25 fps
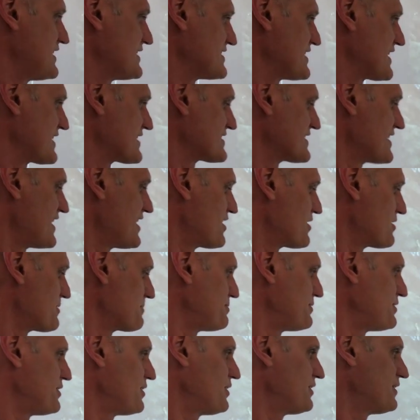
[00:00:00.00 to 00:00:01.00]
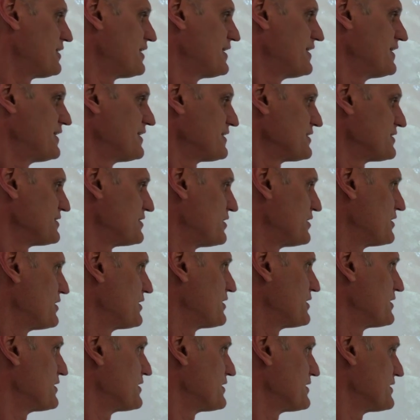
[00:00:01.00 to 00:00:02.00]
des exemples
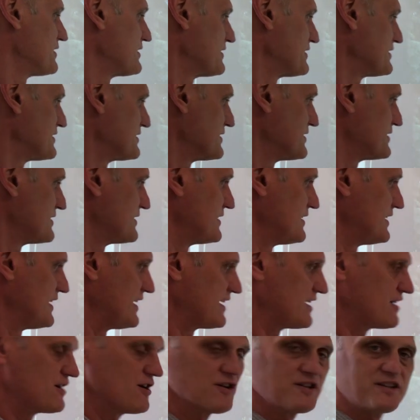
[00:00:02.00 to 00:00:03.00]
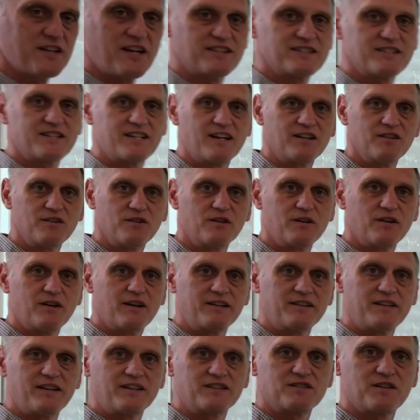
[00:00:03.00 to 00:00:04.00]
de les gars dans ce
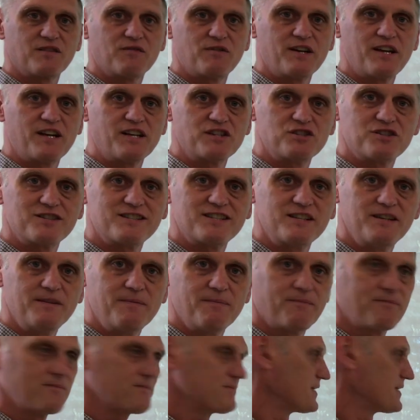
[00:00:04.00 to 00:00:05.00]
temps-là, dans ce voyage-ci.